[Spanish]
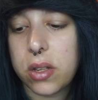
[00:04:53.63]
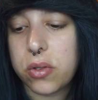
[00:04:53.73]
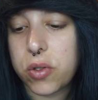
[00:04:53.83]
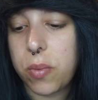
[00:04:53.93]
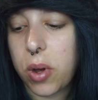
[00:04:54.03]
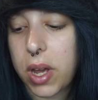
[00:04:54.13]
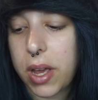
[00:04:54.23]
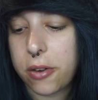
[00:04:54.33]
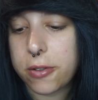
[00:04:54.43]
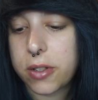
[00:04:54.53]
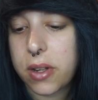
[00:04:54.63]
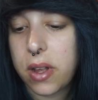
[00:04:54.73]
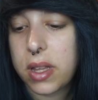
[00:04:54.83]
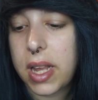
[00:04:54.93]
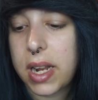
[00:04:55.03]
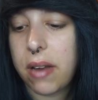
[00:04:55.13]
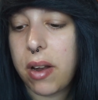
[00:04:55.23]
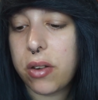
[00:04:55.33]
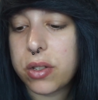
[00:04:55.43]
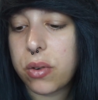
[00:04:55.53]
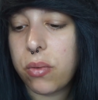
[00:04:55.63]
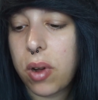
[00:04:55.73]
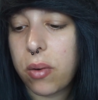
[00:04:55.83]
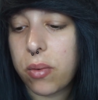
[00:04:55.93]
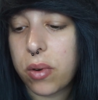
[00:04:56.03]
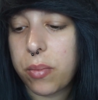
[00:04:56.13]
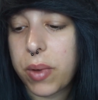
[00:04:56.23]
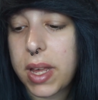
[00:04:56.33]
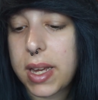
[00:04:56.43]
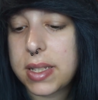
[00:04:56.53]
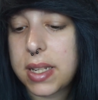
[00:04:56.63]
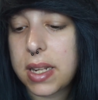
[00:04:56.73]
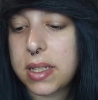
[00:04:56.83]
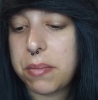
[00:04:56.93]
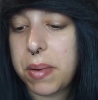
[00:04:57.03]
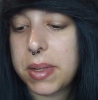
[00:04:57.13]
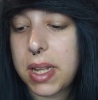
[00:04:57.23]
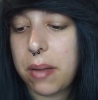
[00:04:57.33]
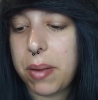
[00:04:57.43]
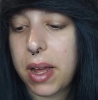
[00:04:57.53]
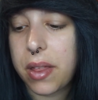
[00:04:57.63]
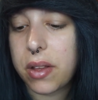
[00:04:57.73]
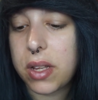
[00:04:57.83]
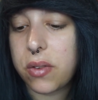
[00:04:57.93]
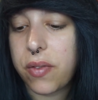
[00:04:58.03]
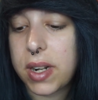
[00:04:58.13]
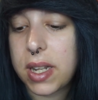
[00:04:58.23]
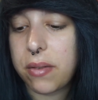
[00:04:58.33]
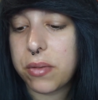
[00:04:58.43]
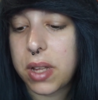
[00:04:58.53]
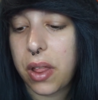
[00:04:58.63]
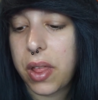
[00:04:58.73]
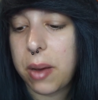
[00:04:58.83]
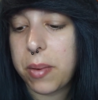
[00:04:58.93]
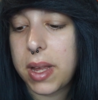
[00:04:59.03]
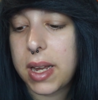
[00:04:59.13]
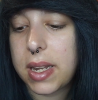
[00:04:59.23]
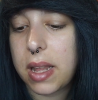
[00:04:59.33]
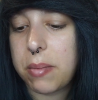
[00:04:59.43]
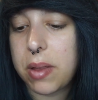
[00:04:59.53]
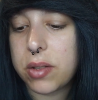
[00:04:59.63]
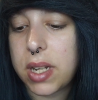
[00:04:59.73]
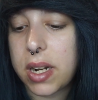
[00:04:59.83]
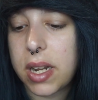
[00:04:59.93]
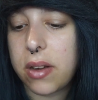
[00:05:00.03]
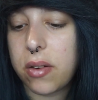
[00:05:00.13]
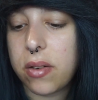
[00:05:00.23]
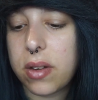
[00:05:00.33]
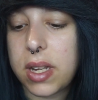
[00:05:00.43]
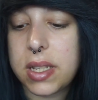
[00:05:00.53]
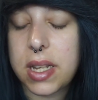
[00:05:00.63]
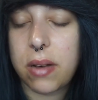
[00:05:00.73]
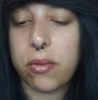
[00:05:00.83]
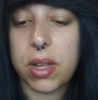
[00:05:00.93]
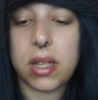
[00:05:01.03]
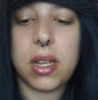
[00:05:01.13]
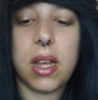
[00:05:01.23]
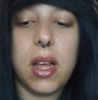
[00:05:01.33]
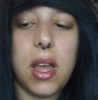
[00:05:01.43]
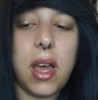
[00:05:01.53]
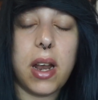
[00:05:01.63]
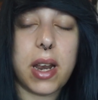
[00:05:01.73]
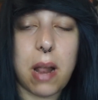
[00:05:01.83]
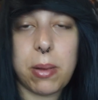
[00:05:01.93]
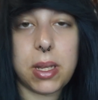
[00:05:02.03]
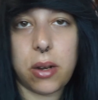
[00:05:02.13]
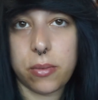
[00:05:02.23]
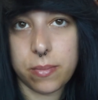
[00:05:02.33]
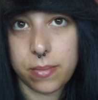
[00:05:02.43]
Tus bloqueos. Descríbelos uno a uno. Puede que sean simplemente la explicación de tu falta de abundancia. Puede que te dé miedo ser rico y ser abundante. Realmente no.